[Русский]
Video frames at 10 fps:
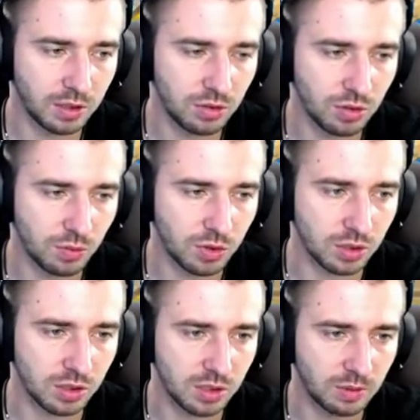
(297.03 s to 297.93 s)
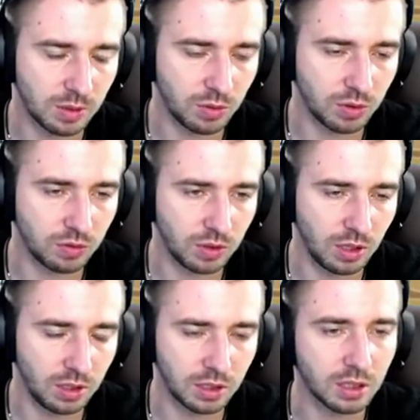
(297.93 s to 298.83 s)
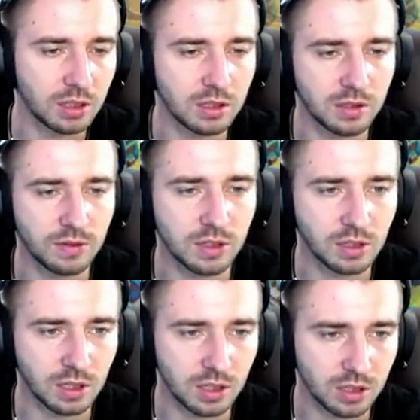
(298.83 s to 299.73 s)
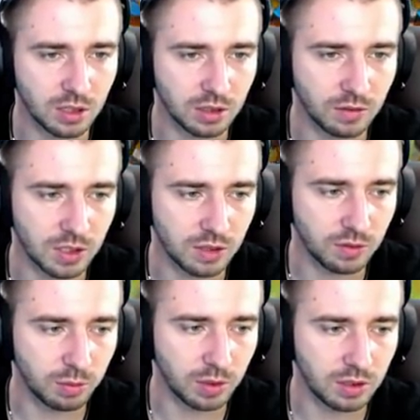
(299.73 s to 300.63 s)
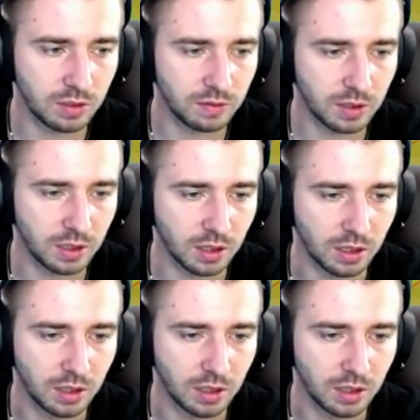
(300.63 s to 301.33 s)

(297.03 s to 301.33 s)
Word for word: Еще можно с ним на битву гильдии ходить. Зависит, конечно, от вашего противника.